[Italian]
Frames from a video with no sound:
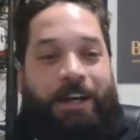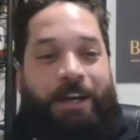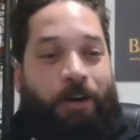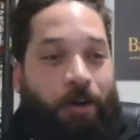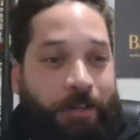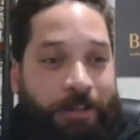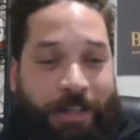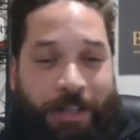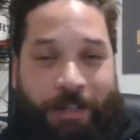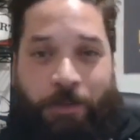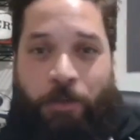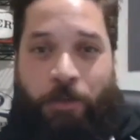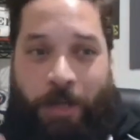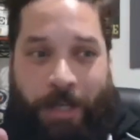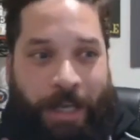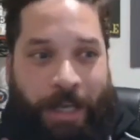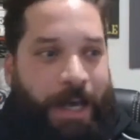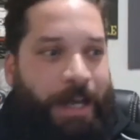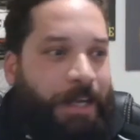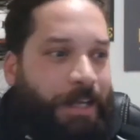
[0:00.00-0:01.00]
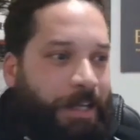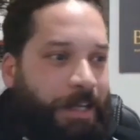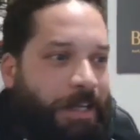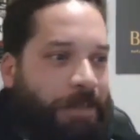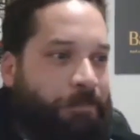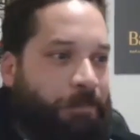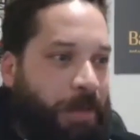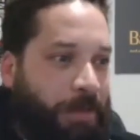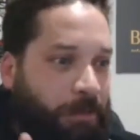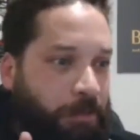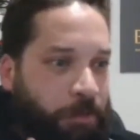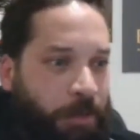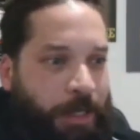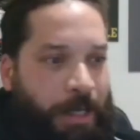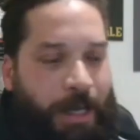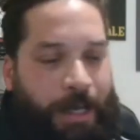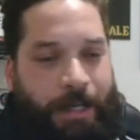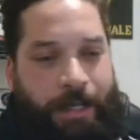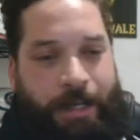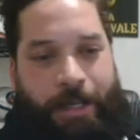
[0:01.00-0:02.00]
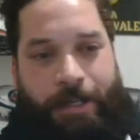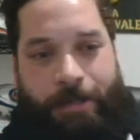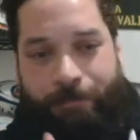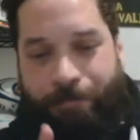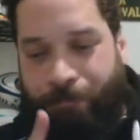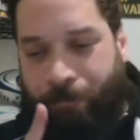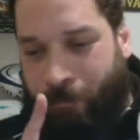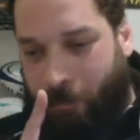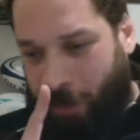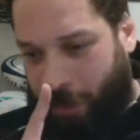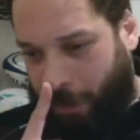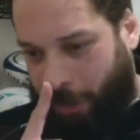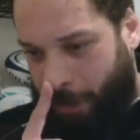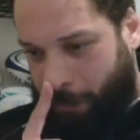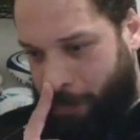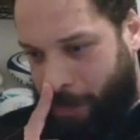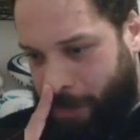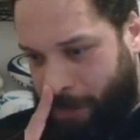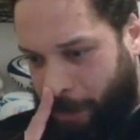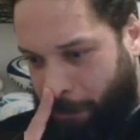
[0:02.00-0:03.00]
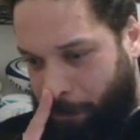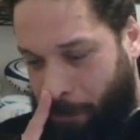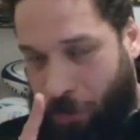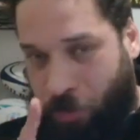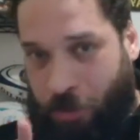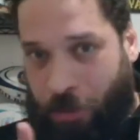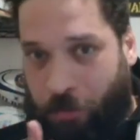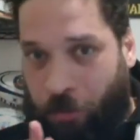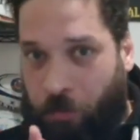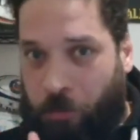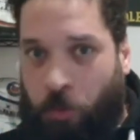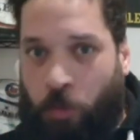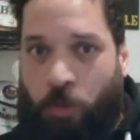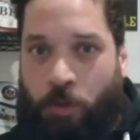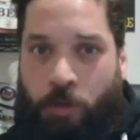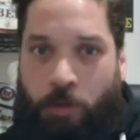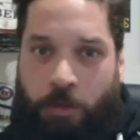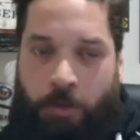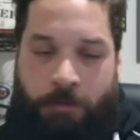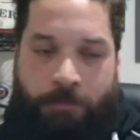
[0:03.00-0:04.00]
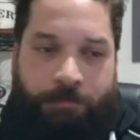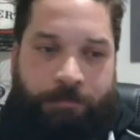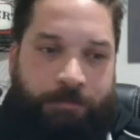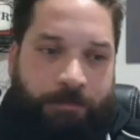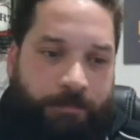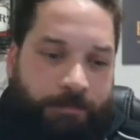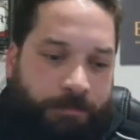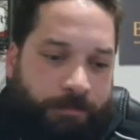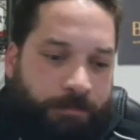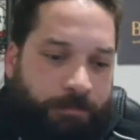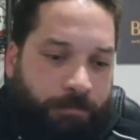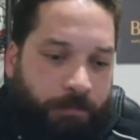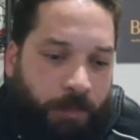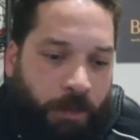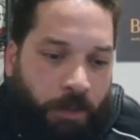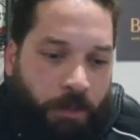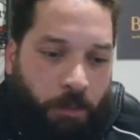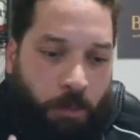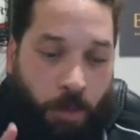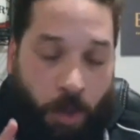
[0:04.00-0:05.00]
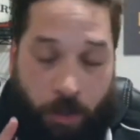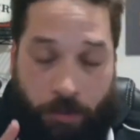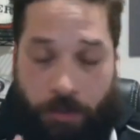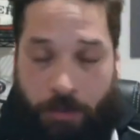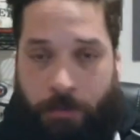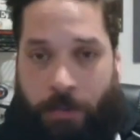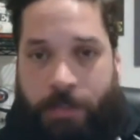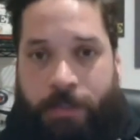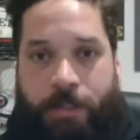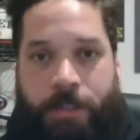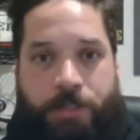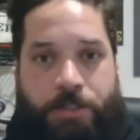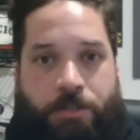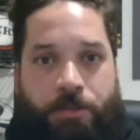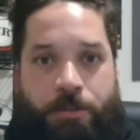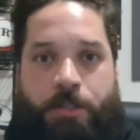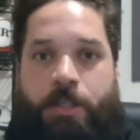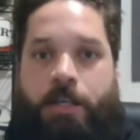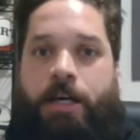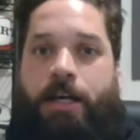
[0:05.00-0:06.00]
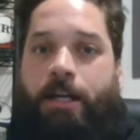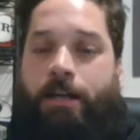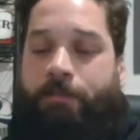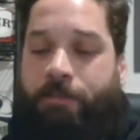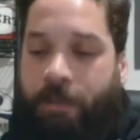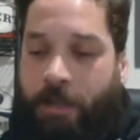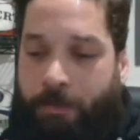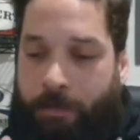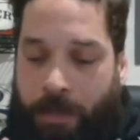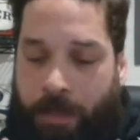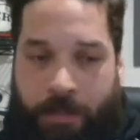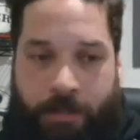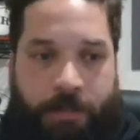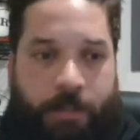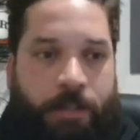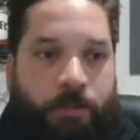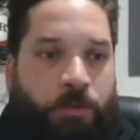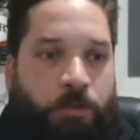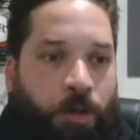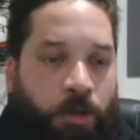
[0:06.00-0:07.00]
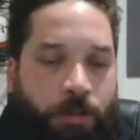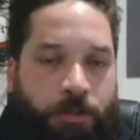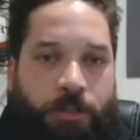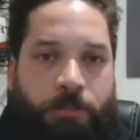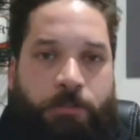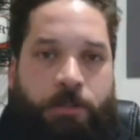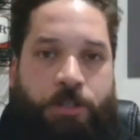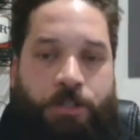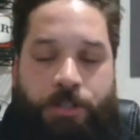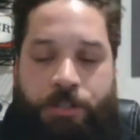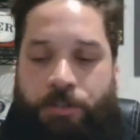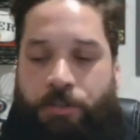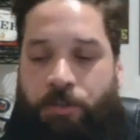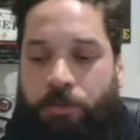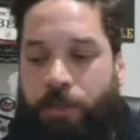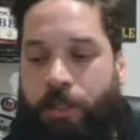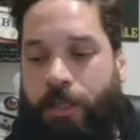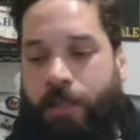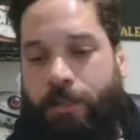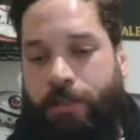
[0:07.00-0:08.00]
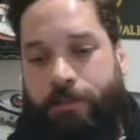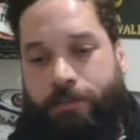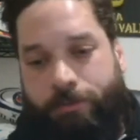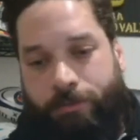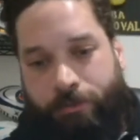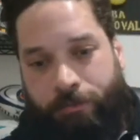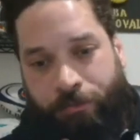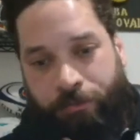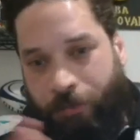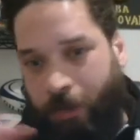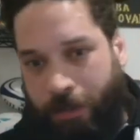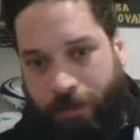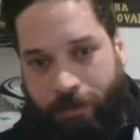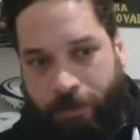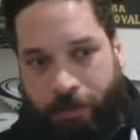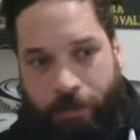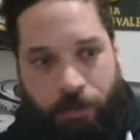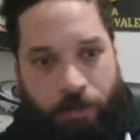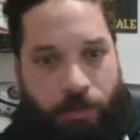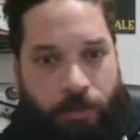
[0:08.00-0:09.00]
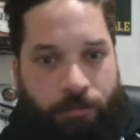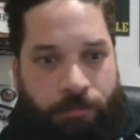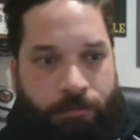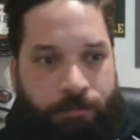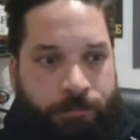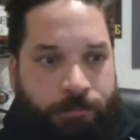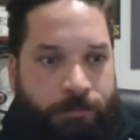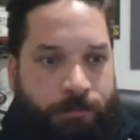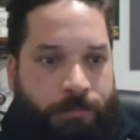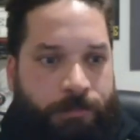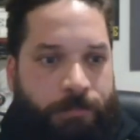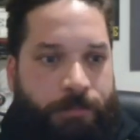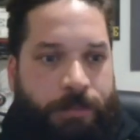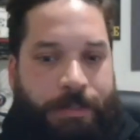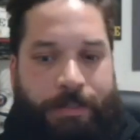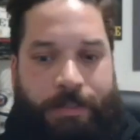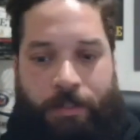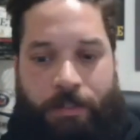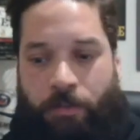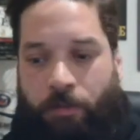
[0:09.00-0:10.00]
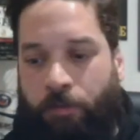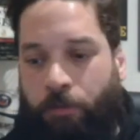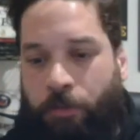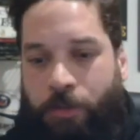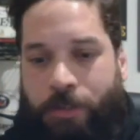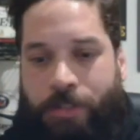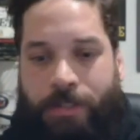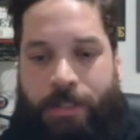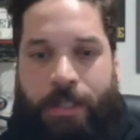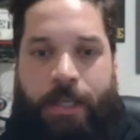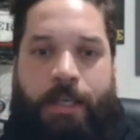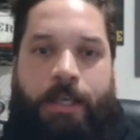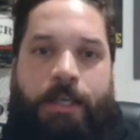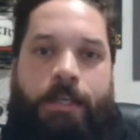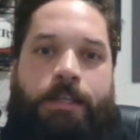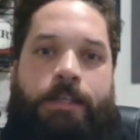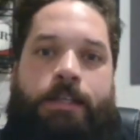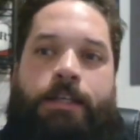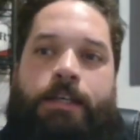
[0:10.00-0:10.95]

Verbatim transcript: Ho detto Carley, Matthew Carley, che mi sta piacendo molto, un'ottima direzione di gara, veramente un'ottima gestione, infatti io mh, se non fosse che